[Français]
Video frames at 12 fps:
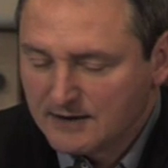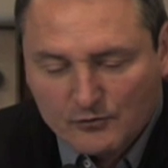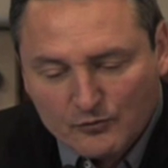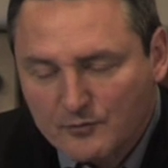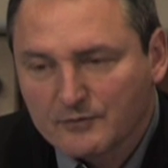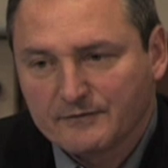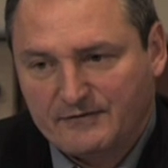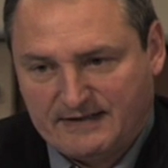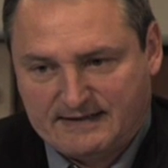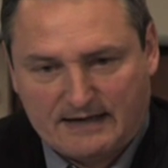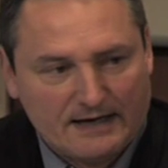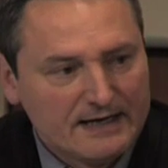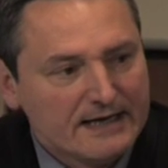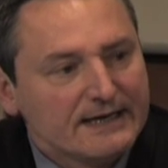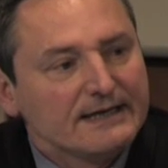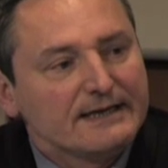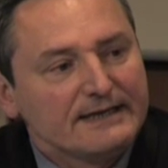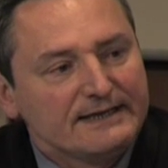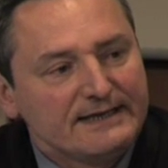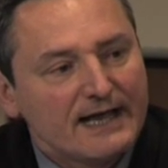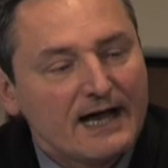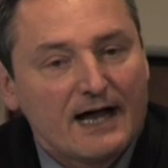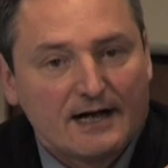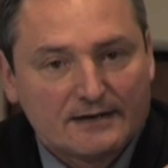tout le monde fait ça. Il y
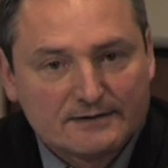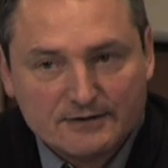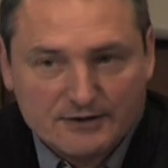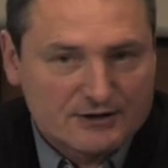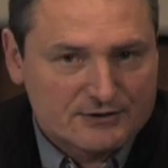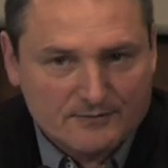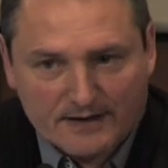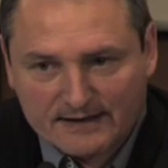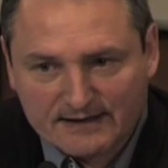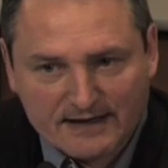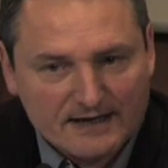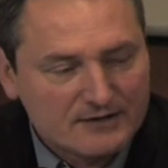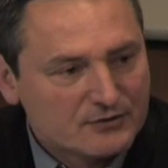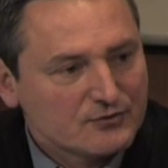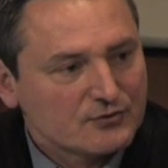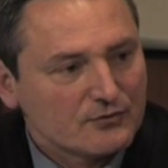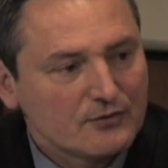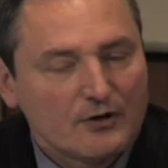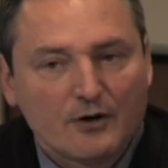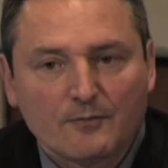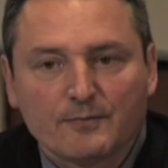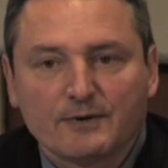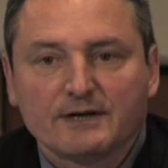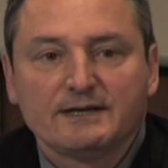a, et je m'arrêterai là-dessus sur
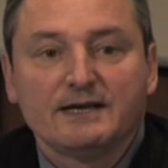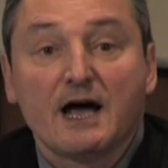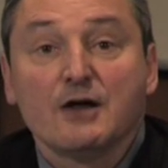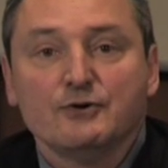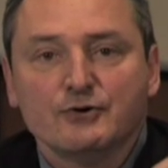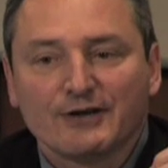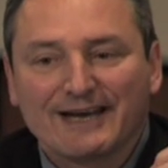l'Europe, il y a une